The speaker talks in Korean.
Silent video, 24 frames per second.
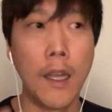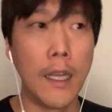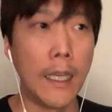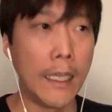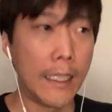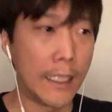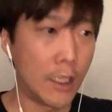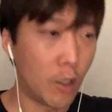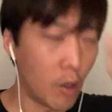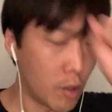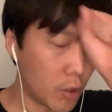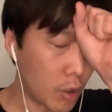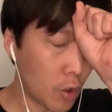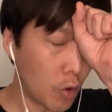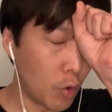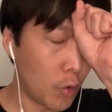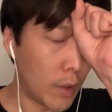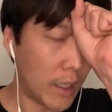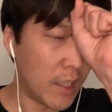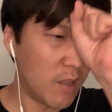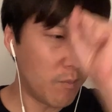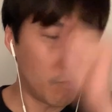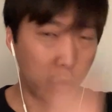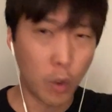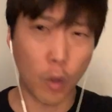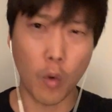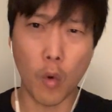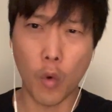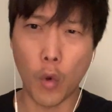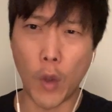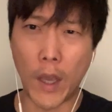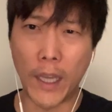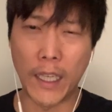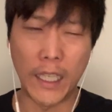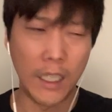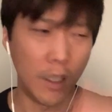이럴 경우에는 무조건
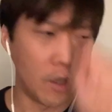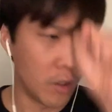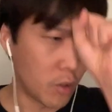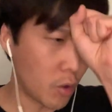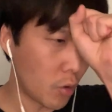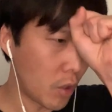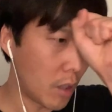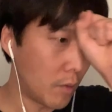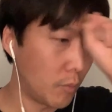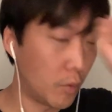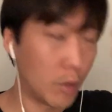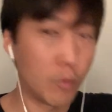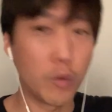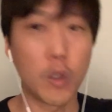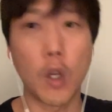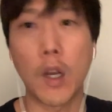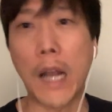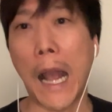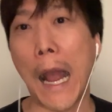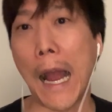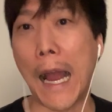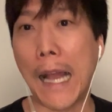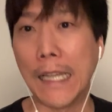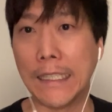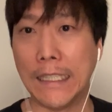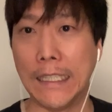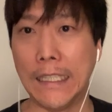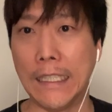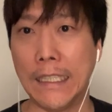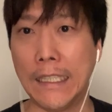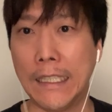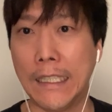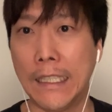고양이, 이럴 경우에는 무조건 강아지.